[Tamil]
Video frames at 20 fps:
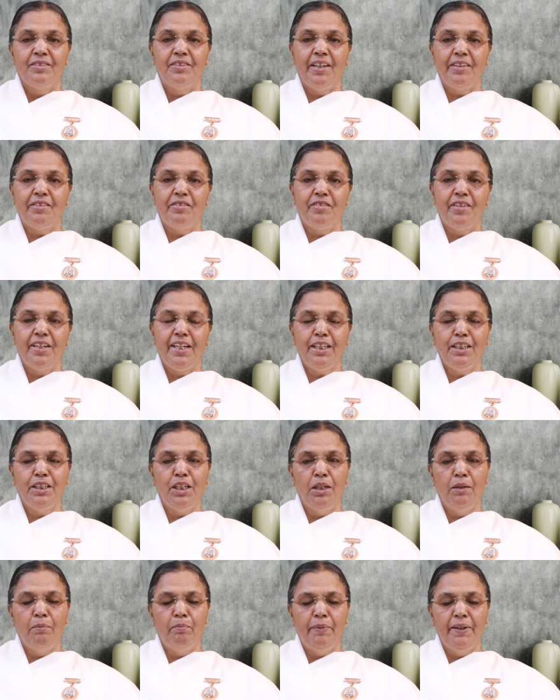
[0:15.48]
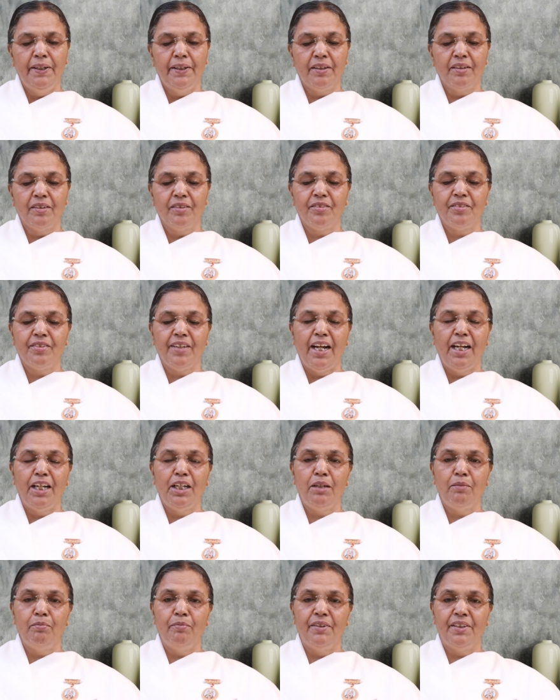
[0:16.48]
சச்சே தில்பர்
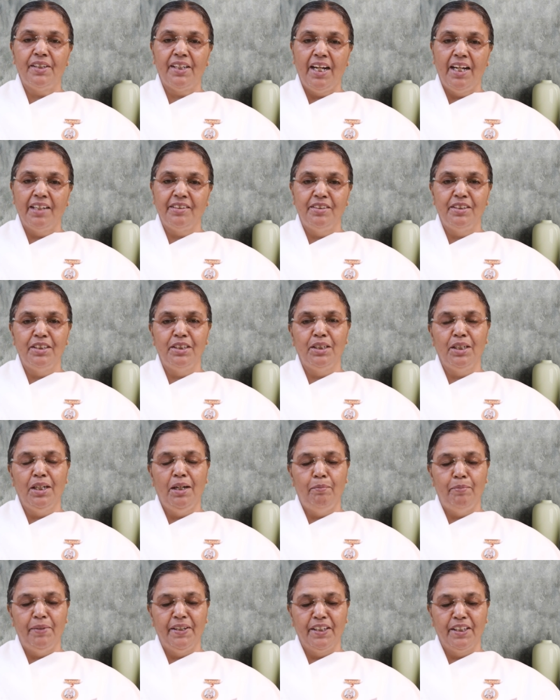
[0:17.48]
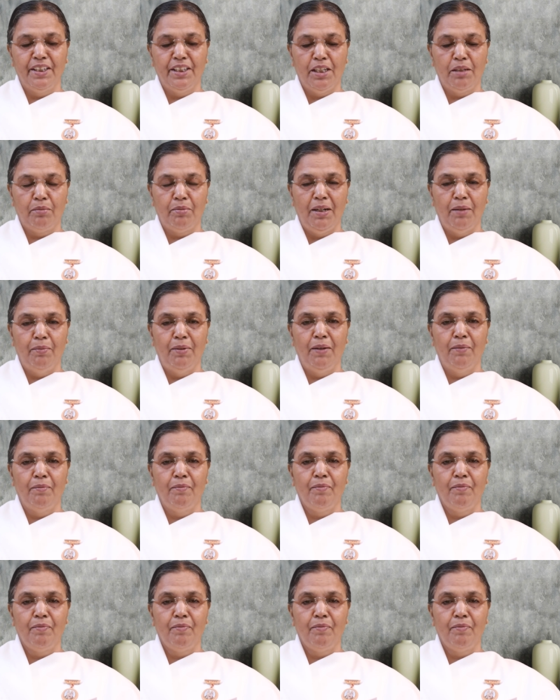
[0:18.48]
சாஹிப் ராஜி அப்படிங்கிறார் பாபா